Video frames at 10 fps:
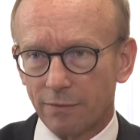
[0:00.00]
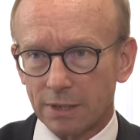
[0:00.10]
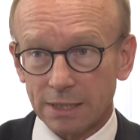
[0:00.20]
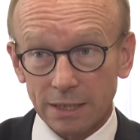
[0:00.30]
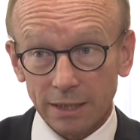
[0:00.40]

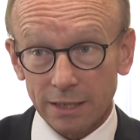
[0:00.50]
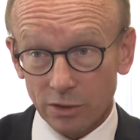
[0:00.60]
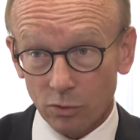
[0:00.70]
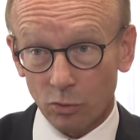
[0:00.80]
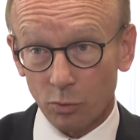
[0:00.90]
Was sind
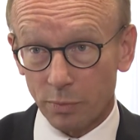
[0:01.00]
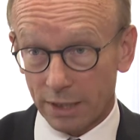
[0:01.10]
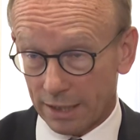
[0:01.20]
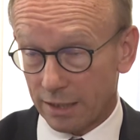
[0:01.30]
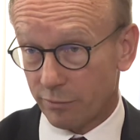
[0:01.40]
Risikogruppen
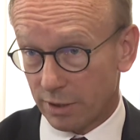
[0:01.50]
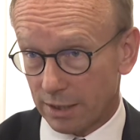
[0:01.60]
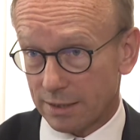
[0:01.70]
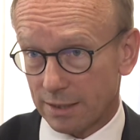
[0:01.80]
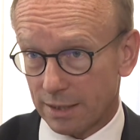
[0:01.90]
gerade für den
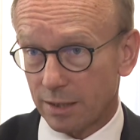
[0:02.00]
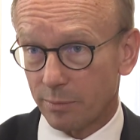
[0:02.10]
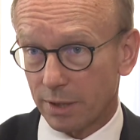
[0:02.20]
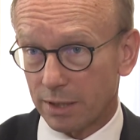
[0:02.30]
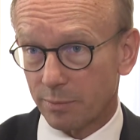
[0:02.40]

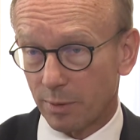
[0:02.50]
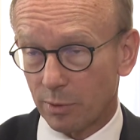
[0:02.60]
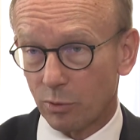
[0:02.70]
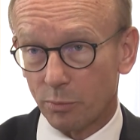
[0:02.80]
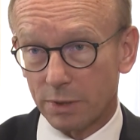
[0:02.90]
Nasenrachenbereich
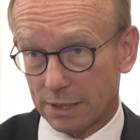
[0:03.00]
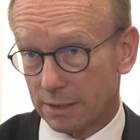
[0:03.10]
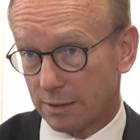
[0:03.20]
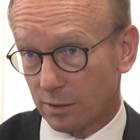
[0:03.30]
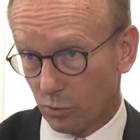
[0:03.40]
Papillome?
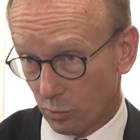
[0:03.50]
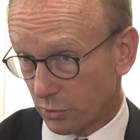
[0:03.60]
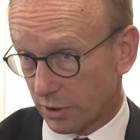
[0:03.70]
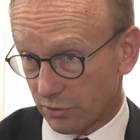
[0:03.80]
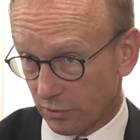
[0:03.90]
Sind
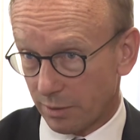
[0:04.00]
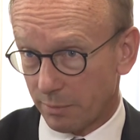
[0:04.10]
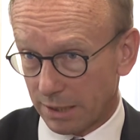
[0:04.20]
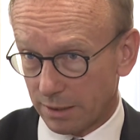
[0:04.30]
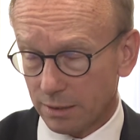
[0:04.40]
homosexuelle
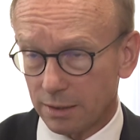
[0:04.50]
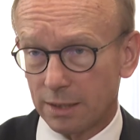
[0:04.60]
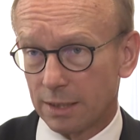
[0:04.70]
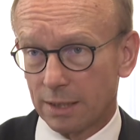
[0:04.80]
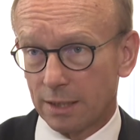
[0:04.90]
Männer.
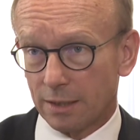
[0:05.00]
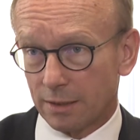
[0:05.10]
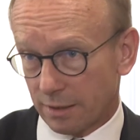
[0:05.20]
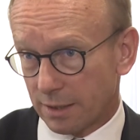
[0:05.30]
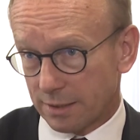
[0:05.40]

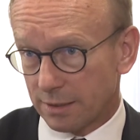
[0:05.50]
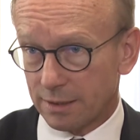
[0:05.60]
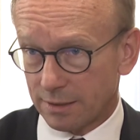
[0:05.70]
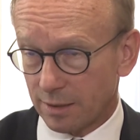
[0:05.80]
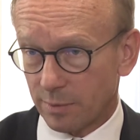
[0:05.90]
Da ist
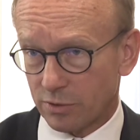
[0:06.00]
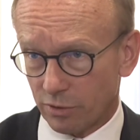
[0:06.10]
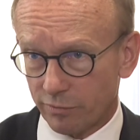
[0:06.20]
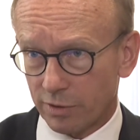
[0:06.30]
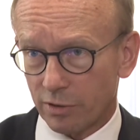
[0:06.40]
es ein Thema, das
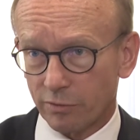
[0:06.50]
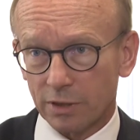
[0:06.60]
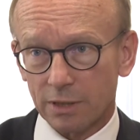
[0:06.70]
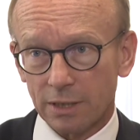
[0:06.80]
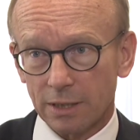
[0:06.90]
häufiger
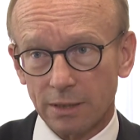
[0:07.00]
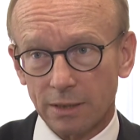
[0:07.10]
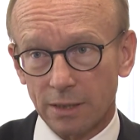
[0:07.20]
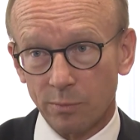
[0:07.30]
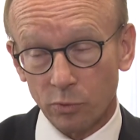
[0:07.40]
auftreten
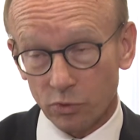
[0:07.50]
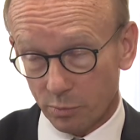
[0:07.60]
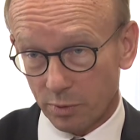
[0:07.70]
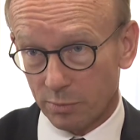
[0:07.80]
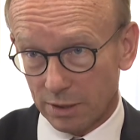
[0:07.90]
kann.
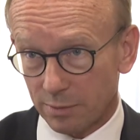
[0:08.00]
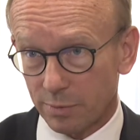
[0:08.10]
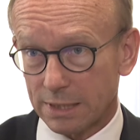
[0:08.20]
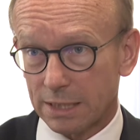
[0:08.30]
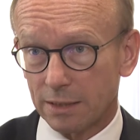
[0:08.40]
Immunsupprimierte
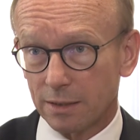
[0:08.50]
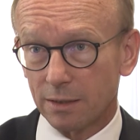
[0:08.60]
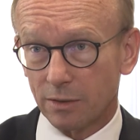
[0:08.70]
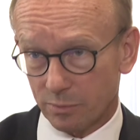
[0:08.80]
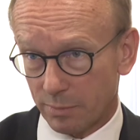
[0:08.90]

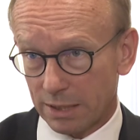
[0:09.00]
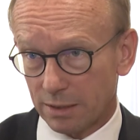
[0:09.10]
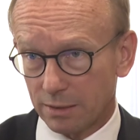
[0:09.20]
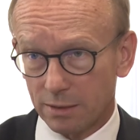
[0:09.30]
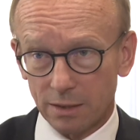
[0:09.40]
Patienten, also
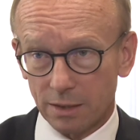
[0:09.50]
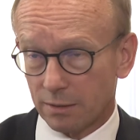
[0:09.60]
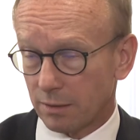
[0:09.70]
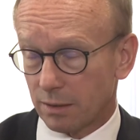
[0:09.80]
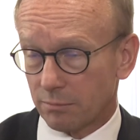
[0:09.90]
Männer, die
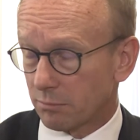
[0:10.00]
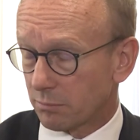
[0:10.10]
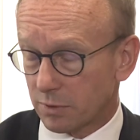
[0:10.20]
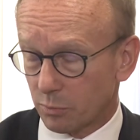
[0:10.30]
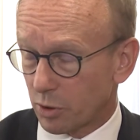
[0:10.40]
irgendein,
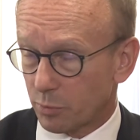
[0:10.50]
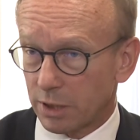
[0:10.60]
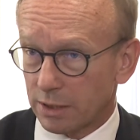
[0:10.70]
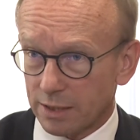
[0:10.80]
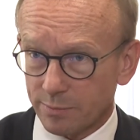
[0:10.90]
zum
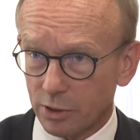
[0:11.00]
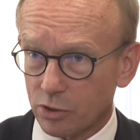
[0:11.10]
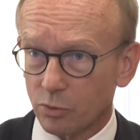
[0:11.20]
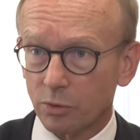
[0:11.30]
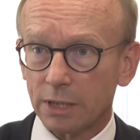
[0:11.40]
Beispiel eine
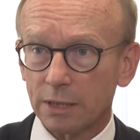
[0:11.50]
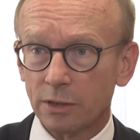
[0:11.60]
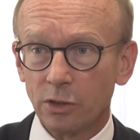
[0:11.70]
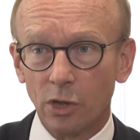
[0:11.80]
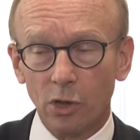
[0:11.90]
Transplantation
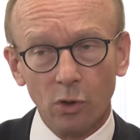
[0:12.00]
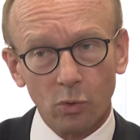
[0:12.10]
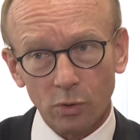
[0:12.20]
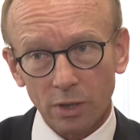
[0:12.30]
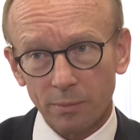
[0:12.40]
hatten,
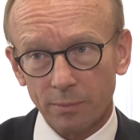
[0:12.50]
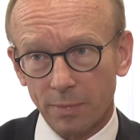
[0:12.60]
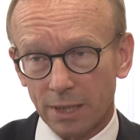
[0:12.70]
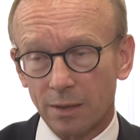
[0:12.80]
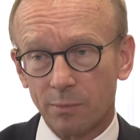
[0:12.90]
oder
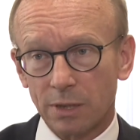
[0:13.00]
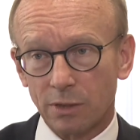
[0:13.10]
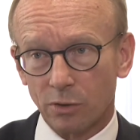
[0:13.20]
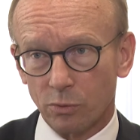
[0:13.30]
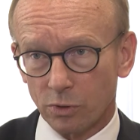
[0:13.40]
Männer
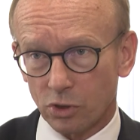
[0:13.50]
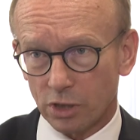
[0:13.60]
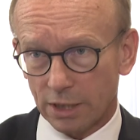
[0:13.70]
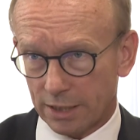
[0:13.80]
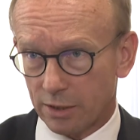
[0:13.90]
mit
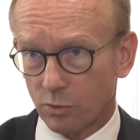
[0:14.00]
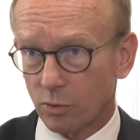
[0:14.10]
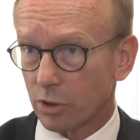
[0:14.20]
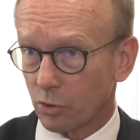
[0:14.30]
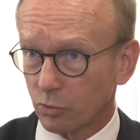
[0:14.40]
chronischen
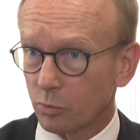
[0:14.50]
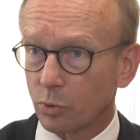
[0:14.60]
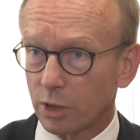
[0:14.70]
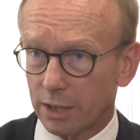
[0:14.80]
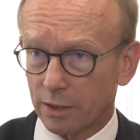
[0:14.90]
Erkrankungen,
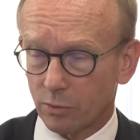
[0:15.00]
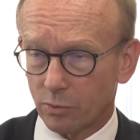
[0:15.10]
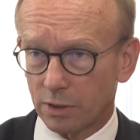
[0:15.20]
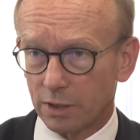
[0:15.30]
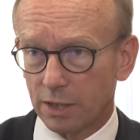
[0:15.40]

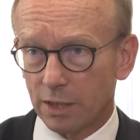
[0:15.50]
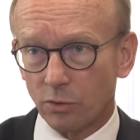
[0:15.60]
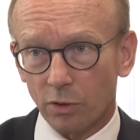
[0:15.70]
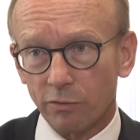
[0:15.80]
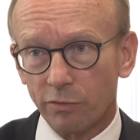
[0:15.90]
Autoimmunerkrankungen.
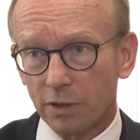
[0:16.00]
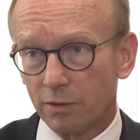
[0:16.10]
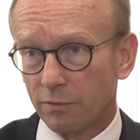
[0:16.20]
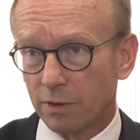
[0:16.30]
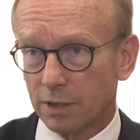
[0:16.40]
Dort
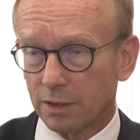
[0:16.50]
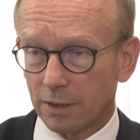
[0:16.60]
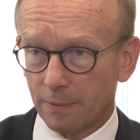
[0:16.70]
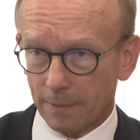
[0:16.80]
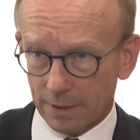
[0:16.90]
finden wir
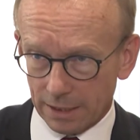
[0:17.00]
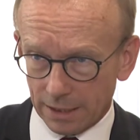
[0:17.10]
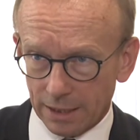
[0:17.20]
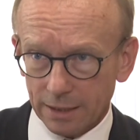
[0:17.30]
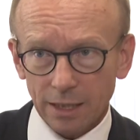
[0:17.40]

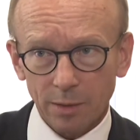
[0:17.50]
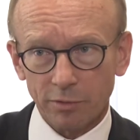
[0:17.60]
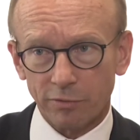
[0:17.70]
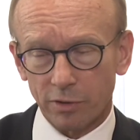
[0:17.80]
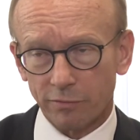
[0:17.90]
gerade
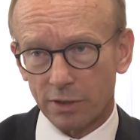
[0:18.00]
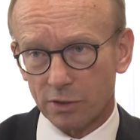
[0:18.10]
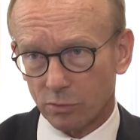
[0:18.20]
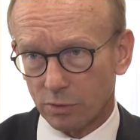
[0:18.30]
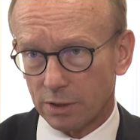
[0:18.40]

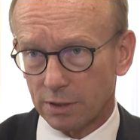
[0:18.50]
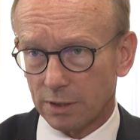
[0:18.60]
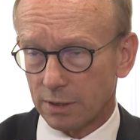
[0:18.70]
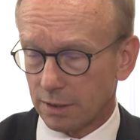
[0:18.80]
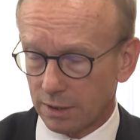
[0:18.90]
HPV-Infektionen
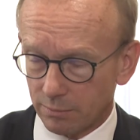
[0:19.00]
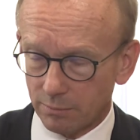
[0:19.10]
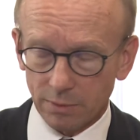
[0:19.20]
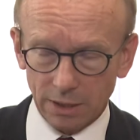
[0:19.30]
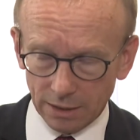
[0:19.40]

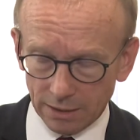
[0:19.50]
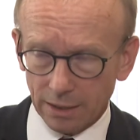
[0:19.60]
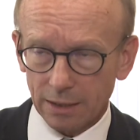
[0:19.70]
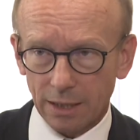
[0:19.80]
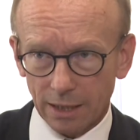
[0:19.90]
im
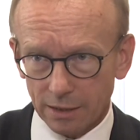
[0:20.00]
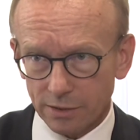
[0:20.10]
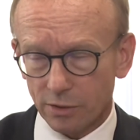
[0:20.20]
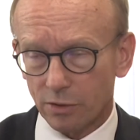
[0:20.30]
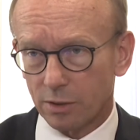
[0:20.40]
Genital
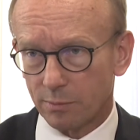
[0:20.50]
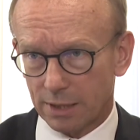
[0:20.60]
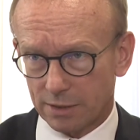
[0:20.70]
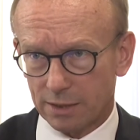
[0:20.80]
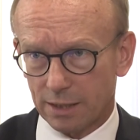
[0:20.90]
als auch im
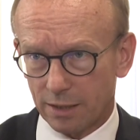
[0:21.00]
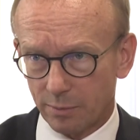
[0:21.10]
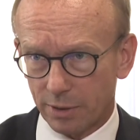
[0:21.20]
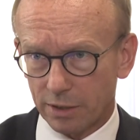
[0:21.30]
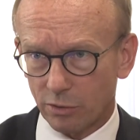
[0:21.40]

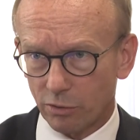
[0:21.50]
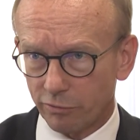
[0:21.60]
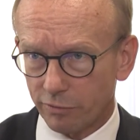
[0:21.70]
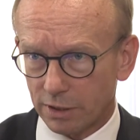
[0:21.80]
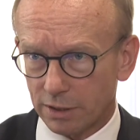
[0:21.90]
Nasenrachenbereich
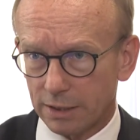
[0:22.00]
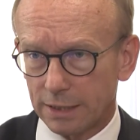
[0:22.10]
häufiger.